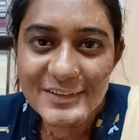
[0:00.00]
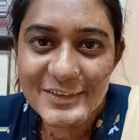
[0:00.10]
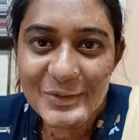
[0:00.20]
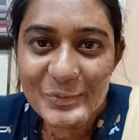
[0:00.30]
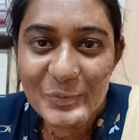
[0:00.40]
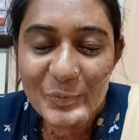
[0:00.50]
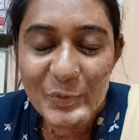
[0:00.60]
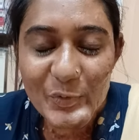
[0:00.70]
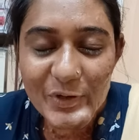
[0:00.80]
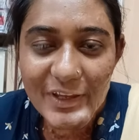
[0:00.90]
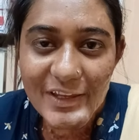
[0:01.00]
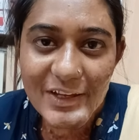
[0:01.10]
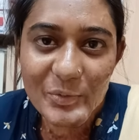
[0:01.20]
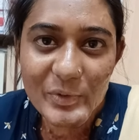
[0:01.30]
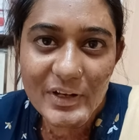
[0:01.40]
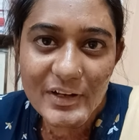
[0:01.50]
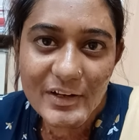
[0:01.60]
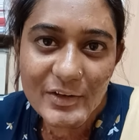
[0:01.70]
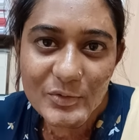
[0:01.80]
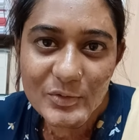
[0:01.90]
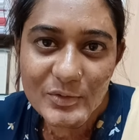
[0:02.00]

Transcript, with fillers: सर बहुत ठीक है पहला नालों